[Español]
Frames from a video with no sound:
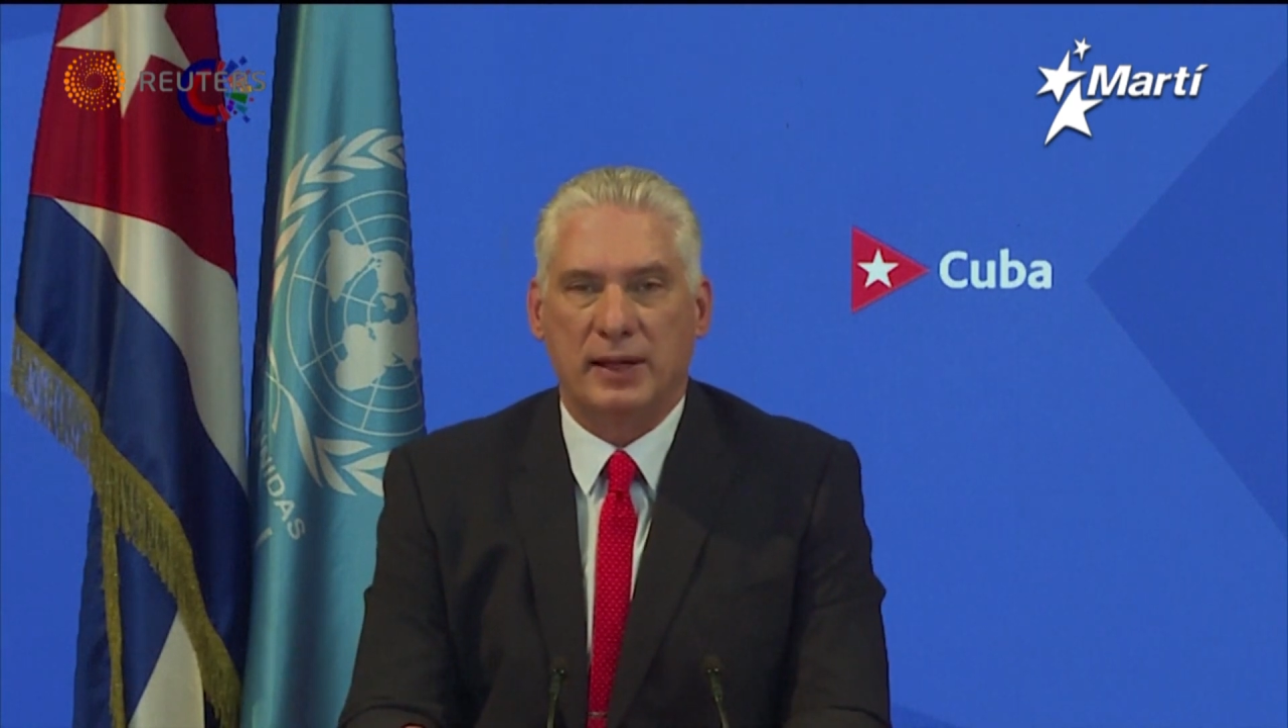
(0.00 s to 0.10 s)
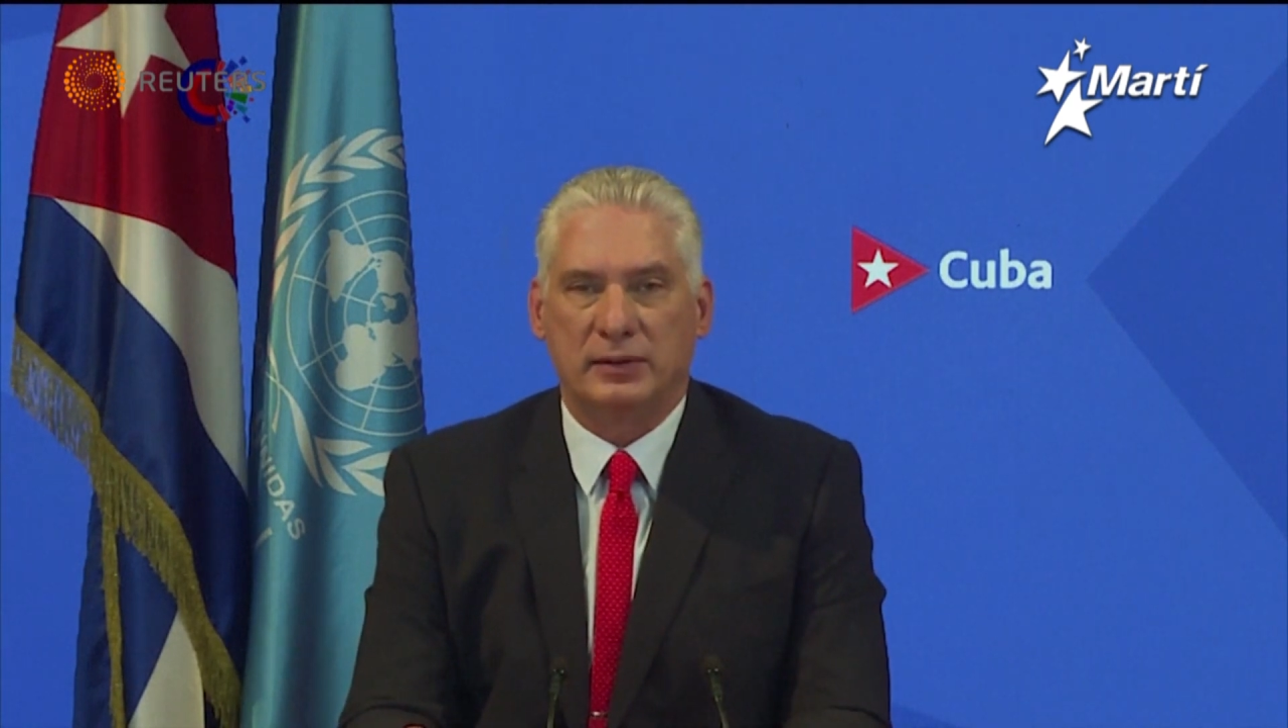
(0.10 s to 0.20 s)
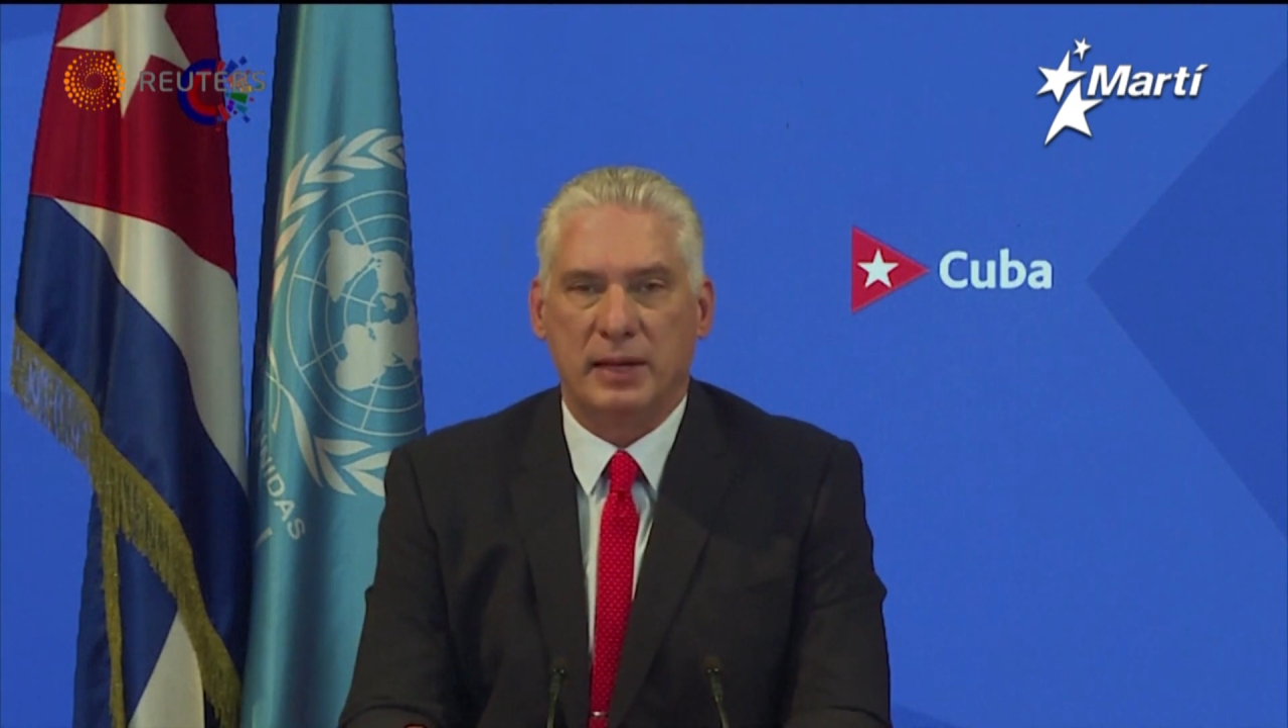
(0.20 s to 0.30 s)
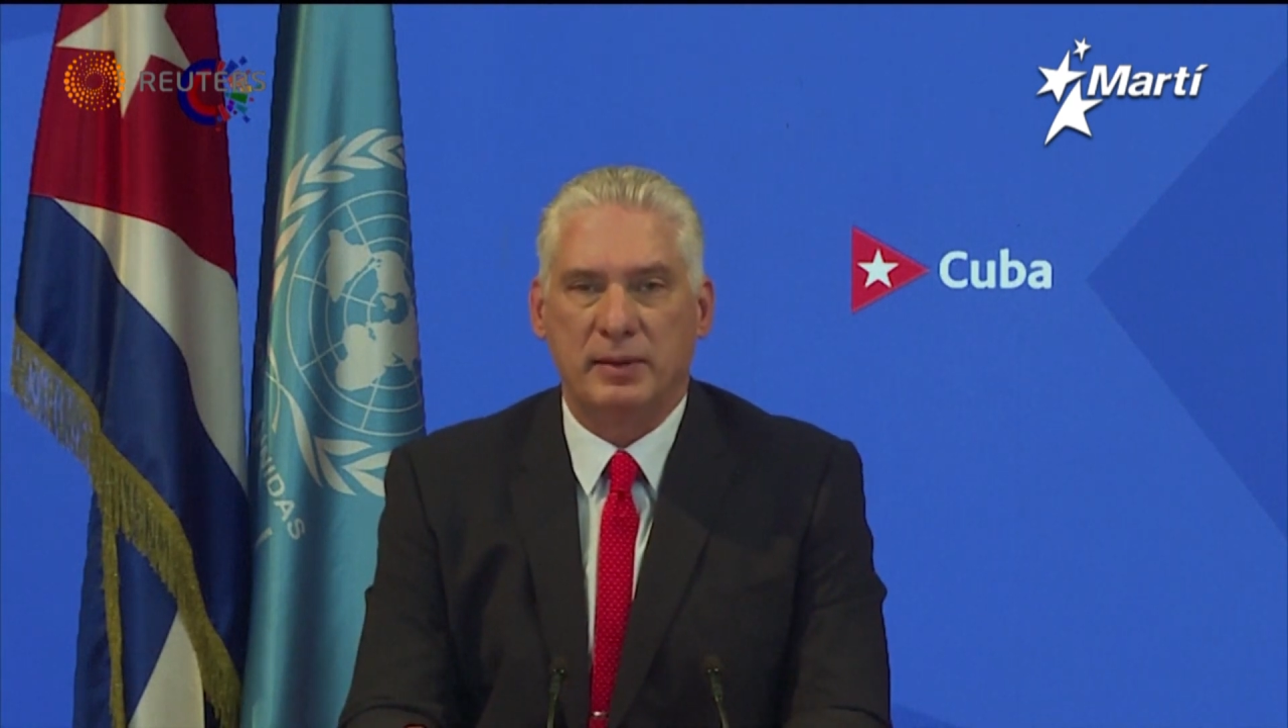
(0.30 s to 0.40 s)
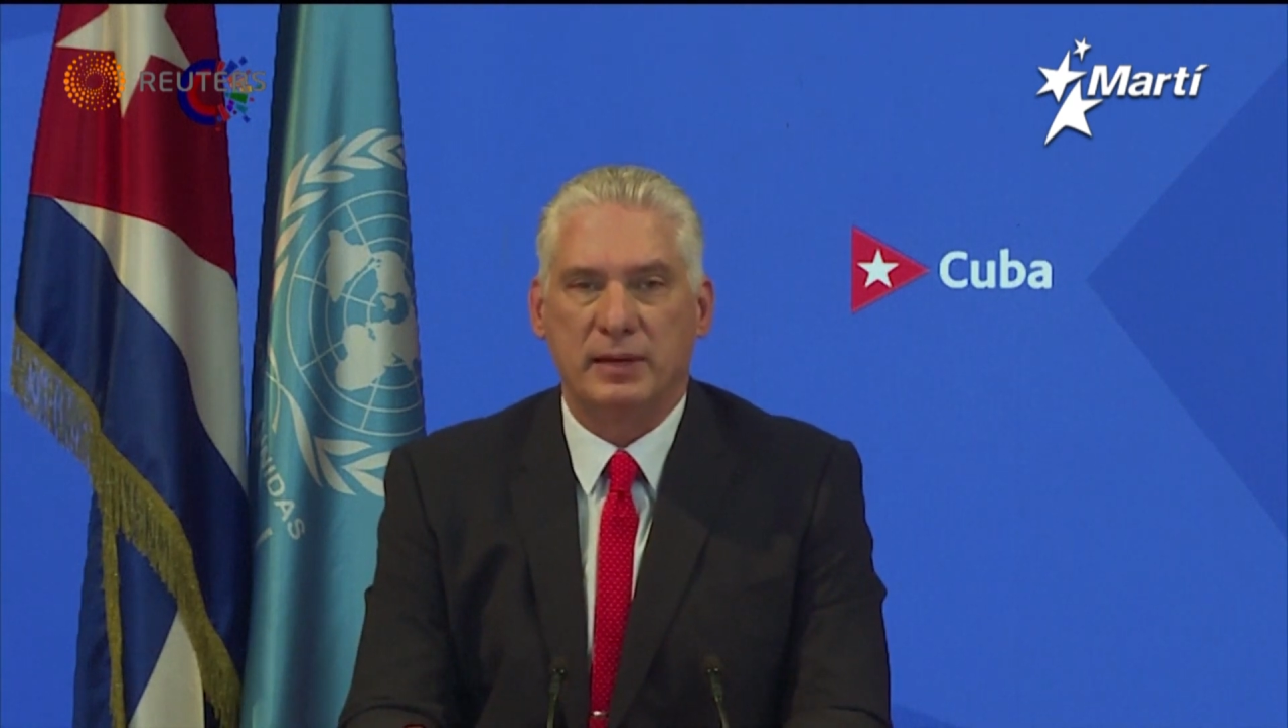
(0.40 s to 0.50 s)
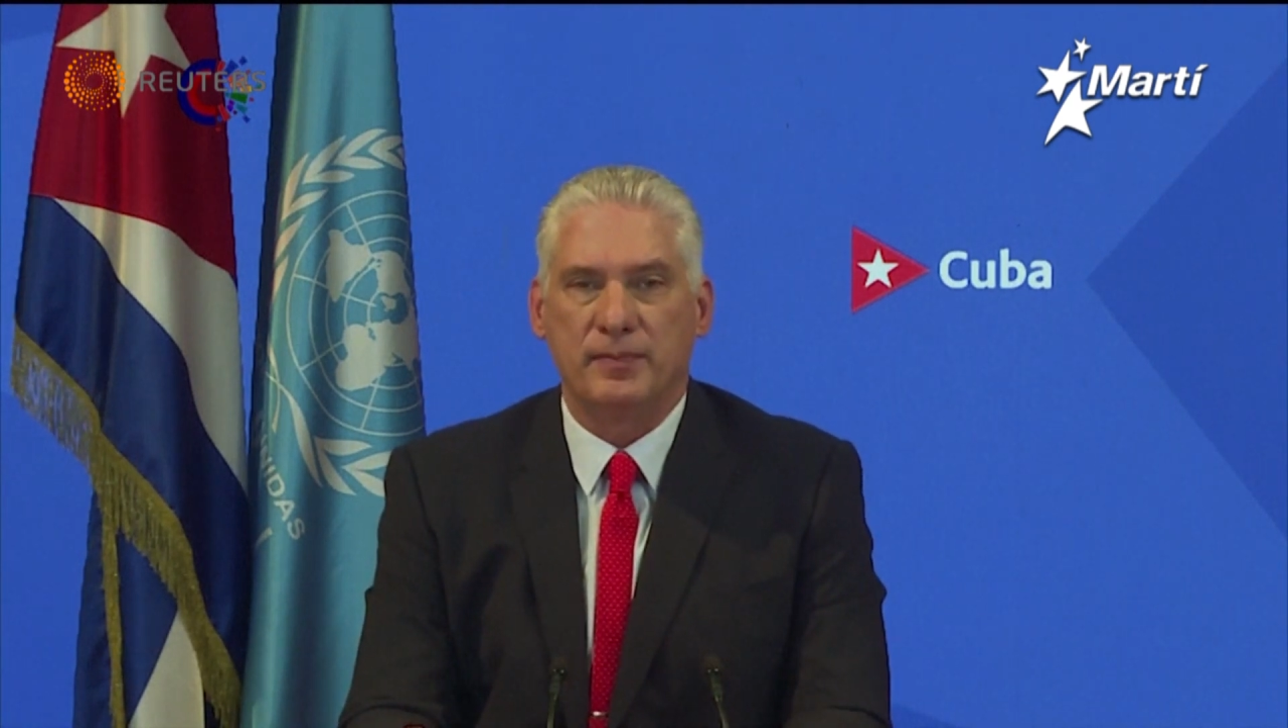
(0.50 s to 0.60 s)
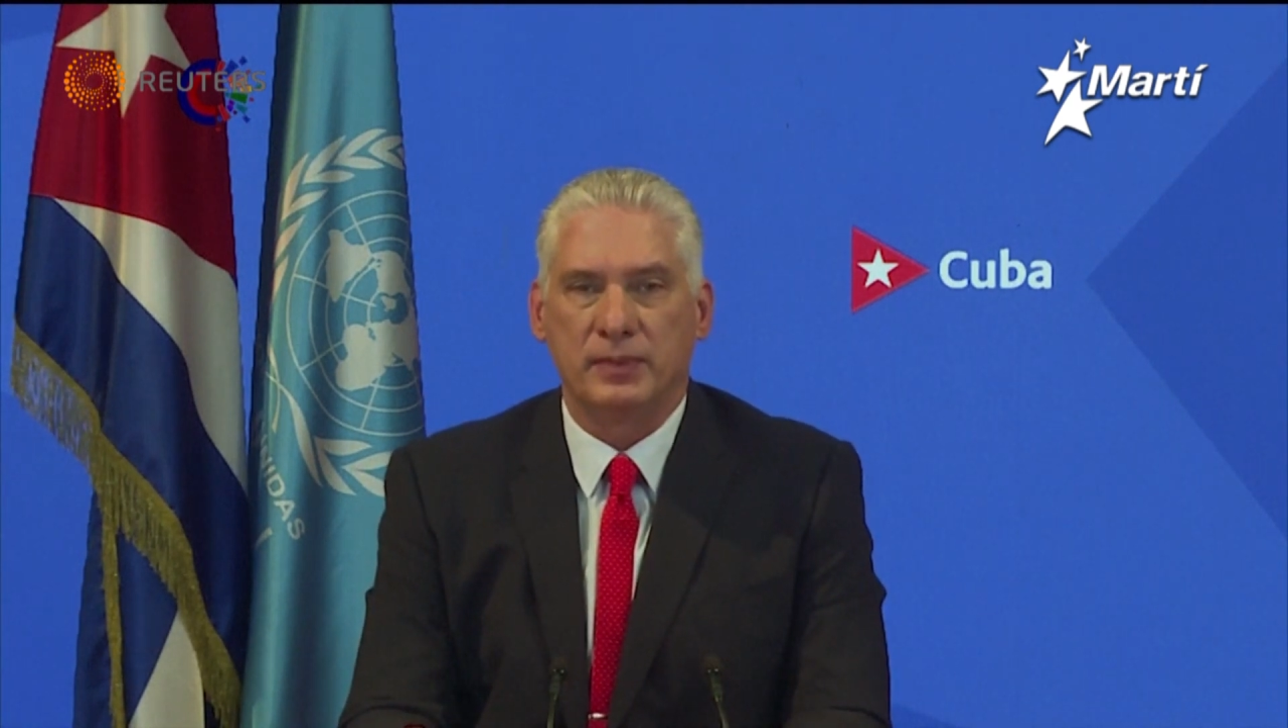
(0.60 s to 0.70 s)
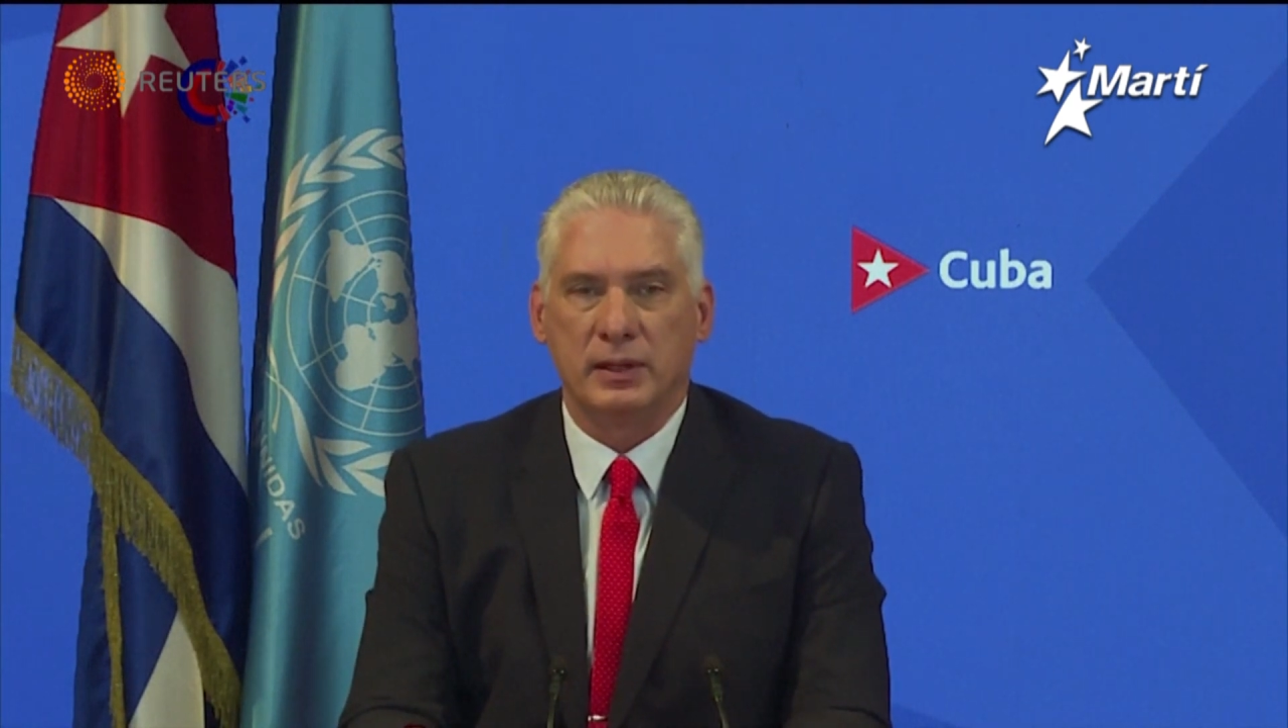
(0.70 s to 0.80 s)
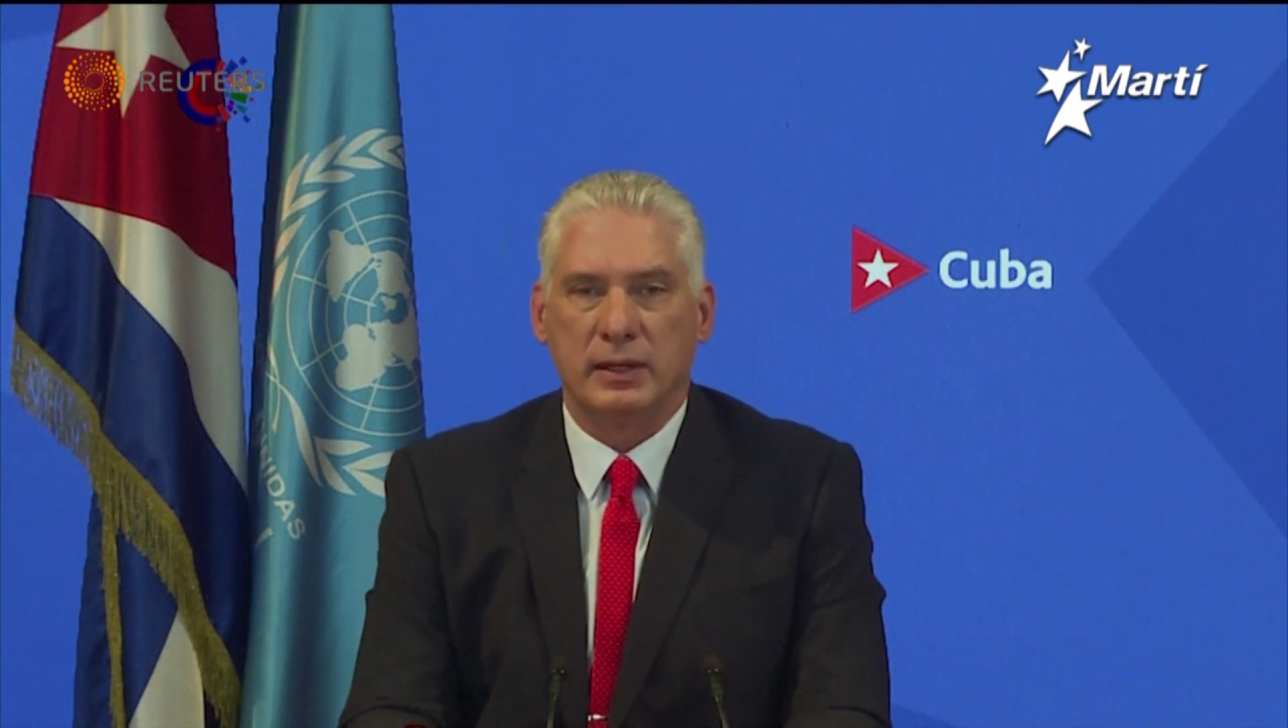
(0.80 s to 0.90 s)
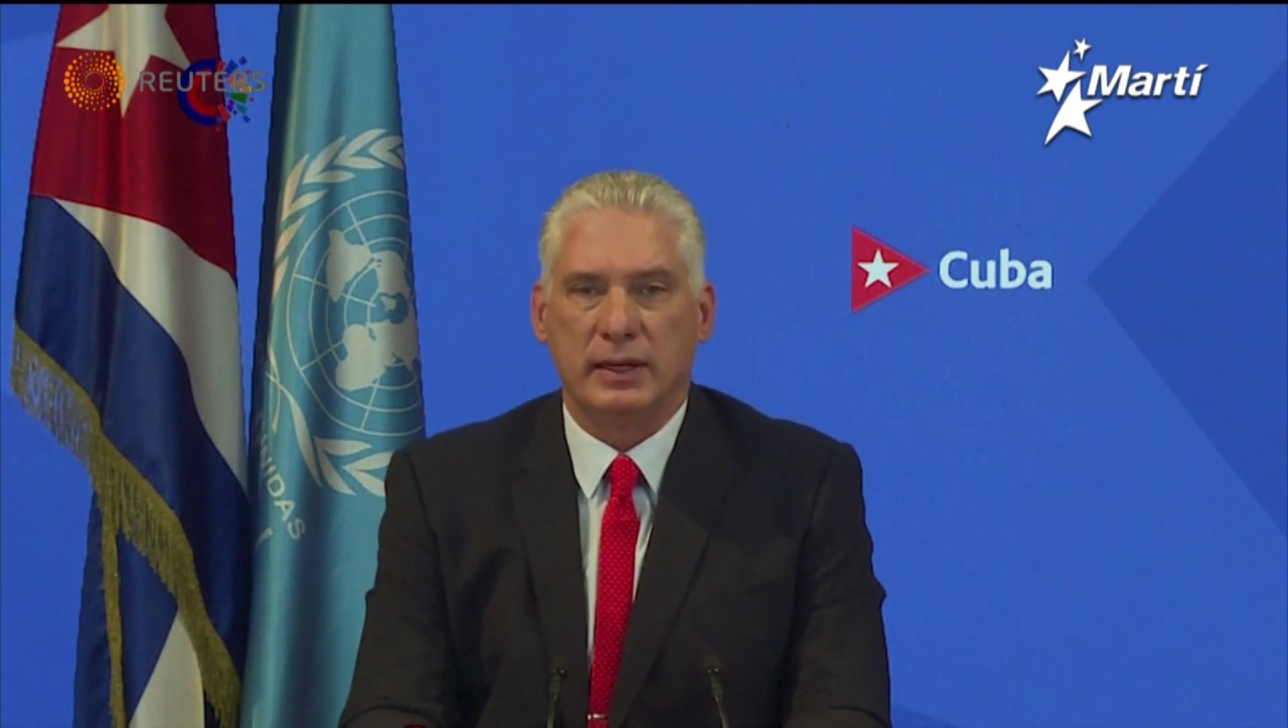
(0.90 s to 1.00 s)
la pandemia